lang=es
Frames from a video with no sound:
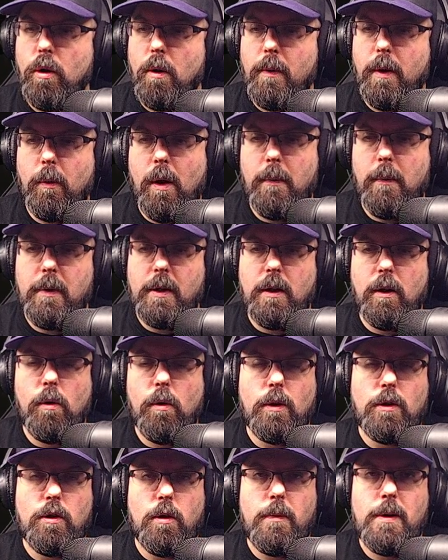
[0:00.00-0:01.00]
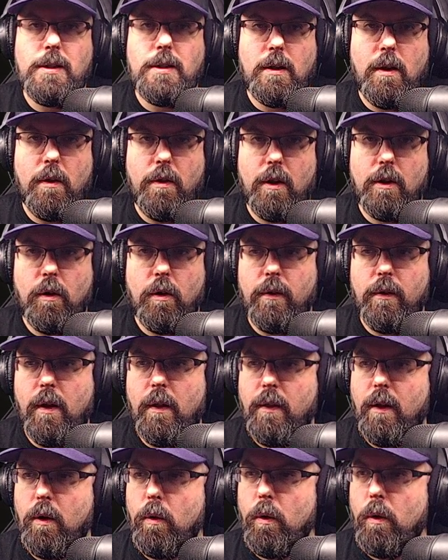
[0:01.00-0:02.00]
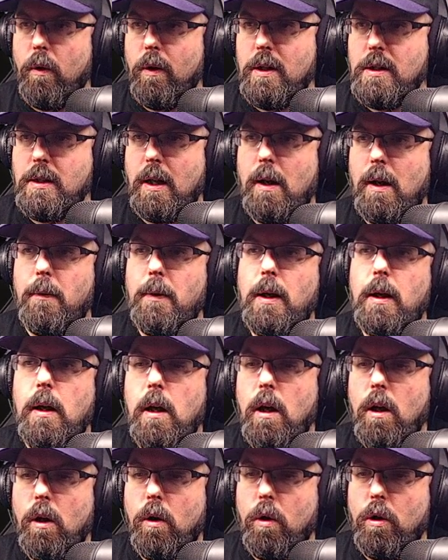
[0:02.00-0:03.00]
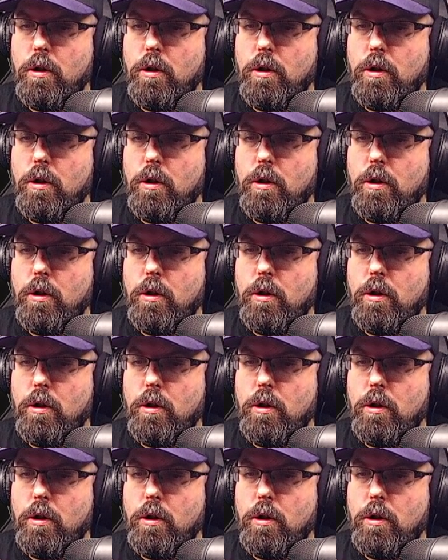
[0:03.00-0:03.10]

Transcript: B-Wave y tengo 4710 de escudo en esta nave con